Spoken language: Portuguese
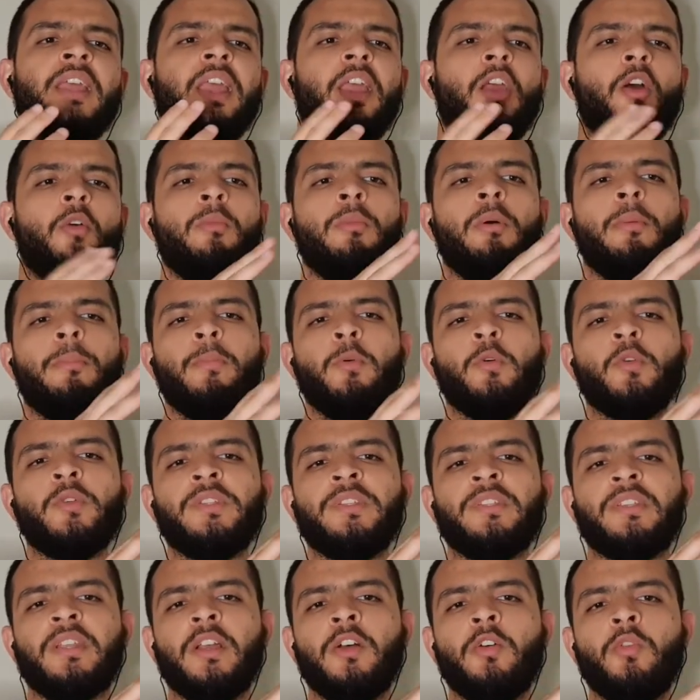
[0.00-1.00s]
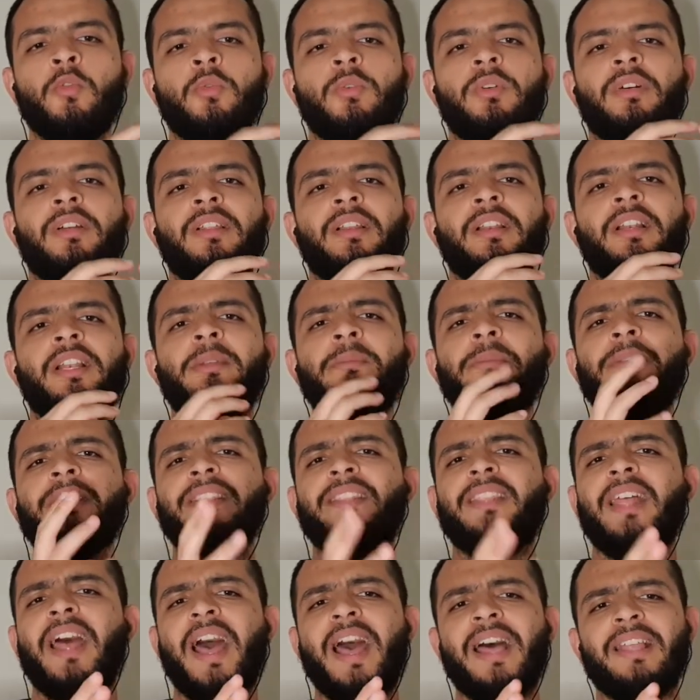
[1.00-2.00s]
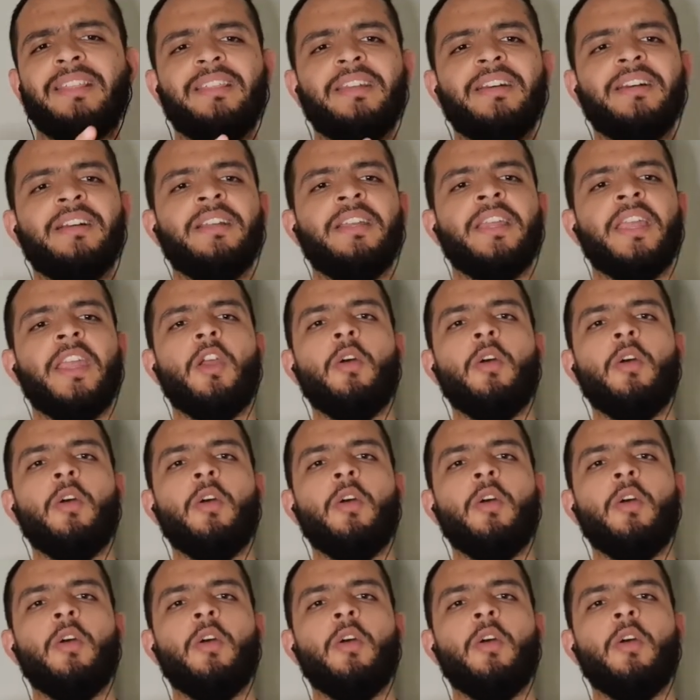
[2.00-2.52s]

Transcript: é uma porção limitada,